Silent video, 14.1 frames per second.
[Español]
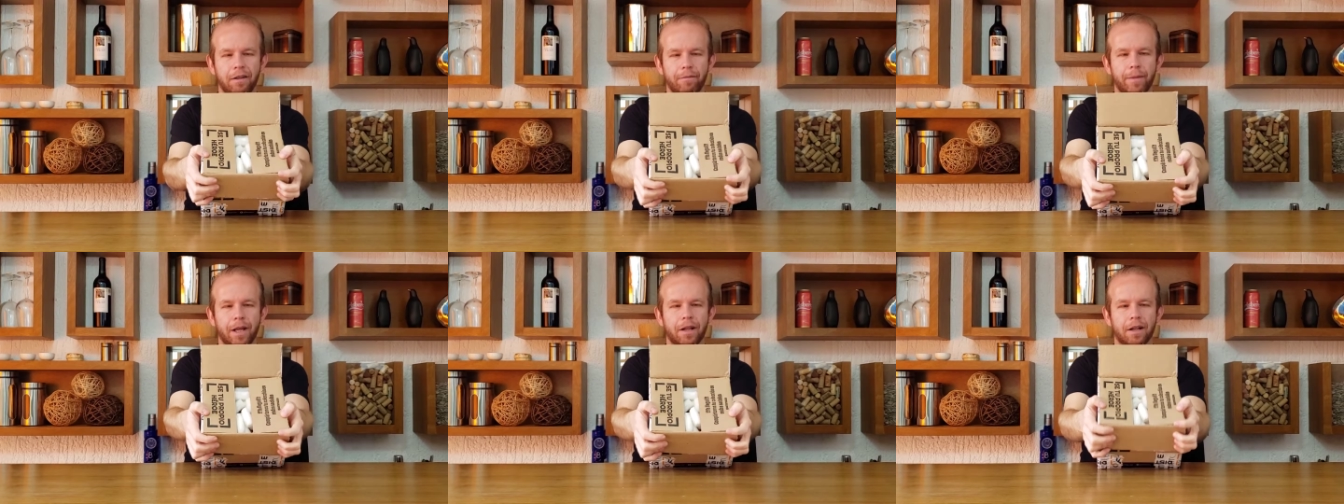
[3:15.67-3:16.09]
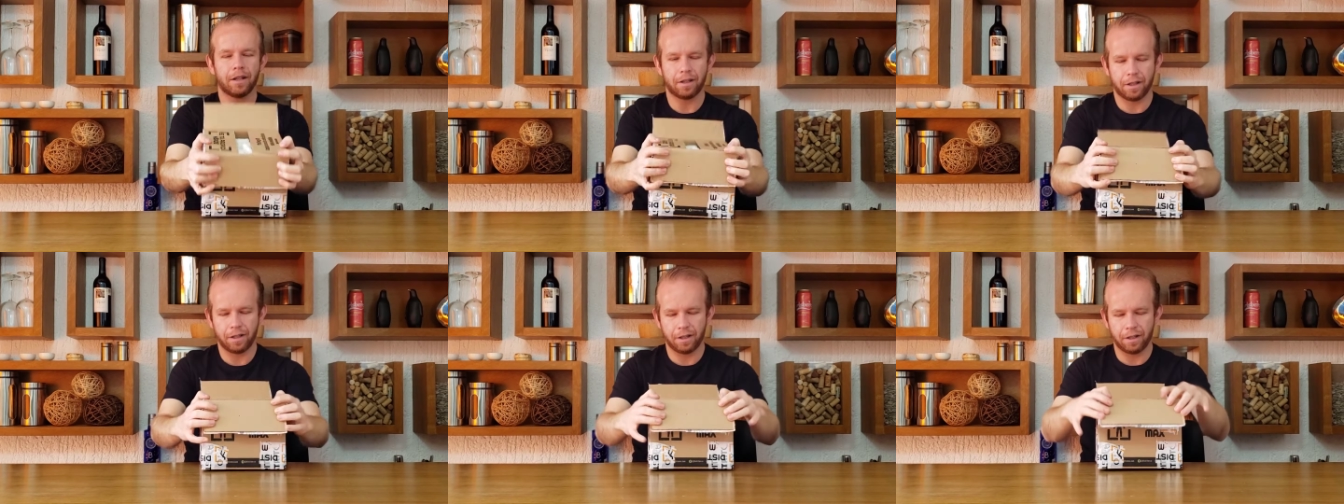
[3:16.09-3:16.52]
y
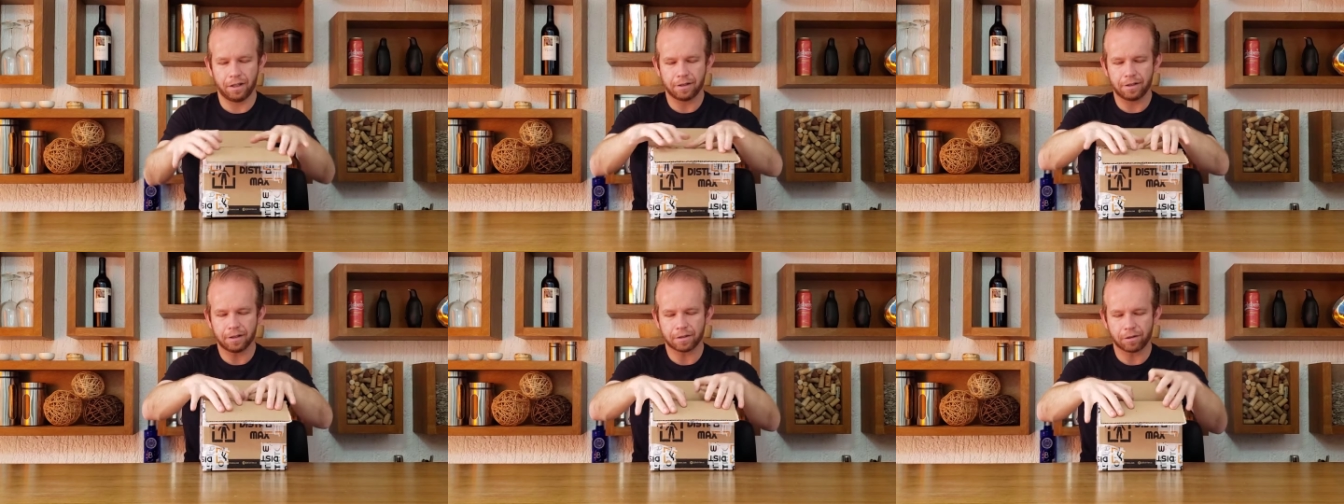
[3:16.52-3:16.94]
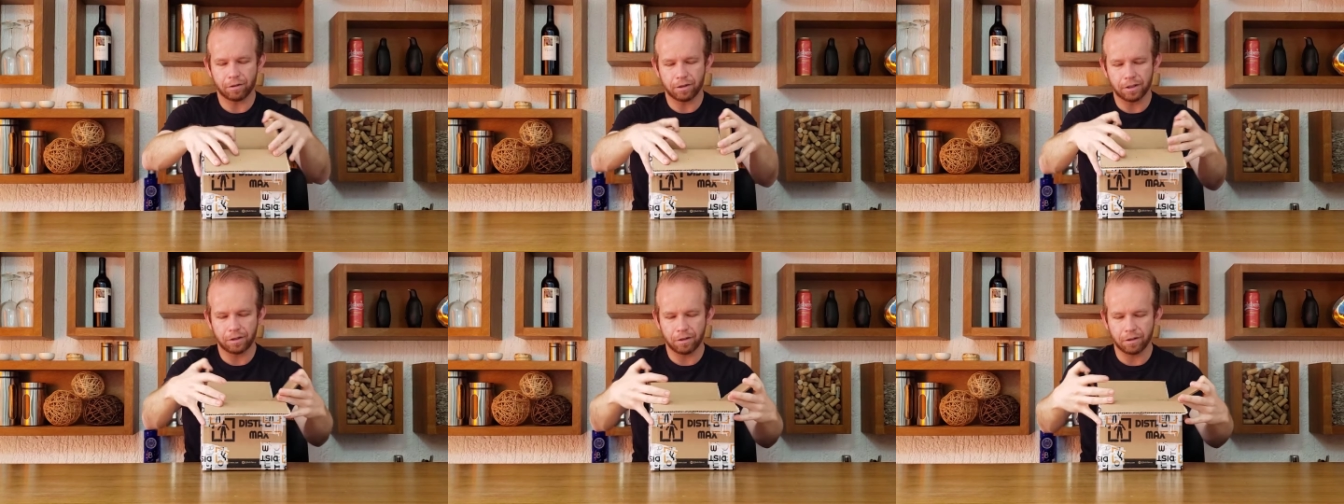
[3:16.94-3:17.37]
viene en estas
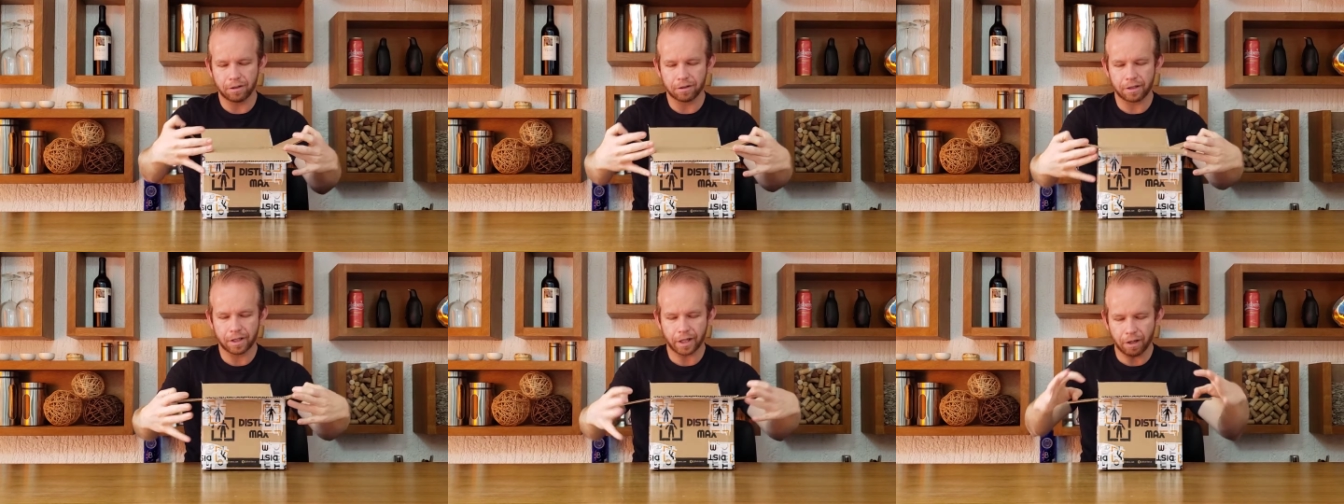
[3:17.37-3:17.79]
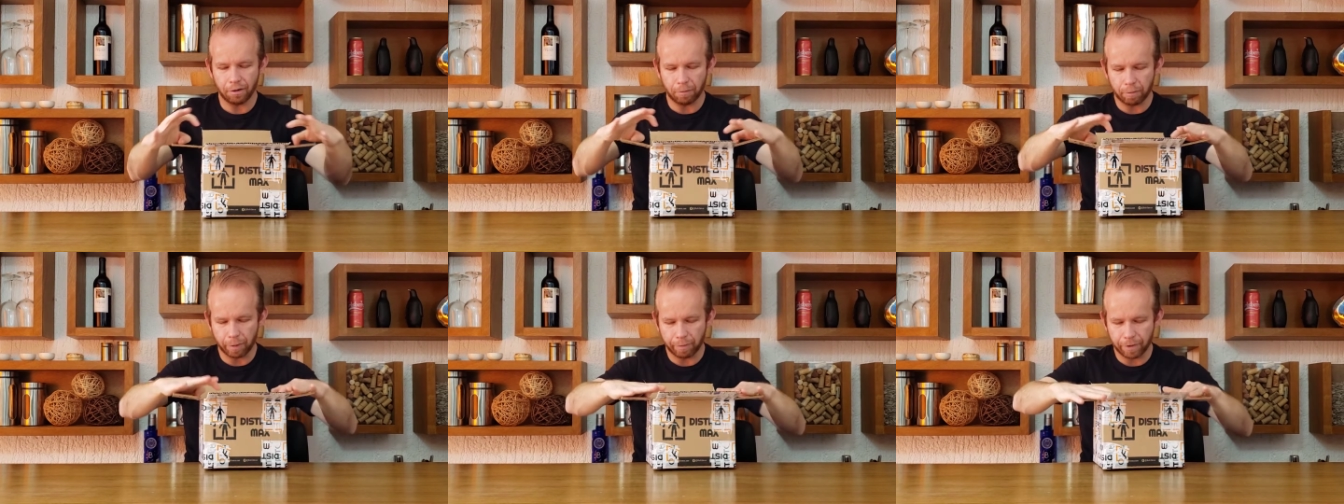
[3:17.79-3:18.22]
condiciones. Te regalo
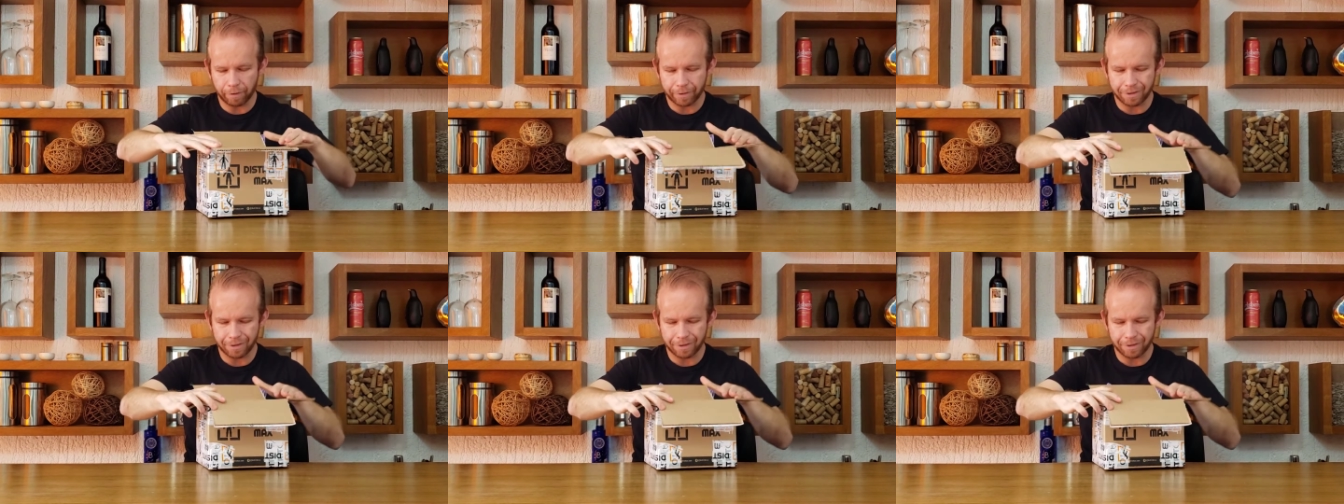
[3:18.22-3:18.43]
el primer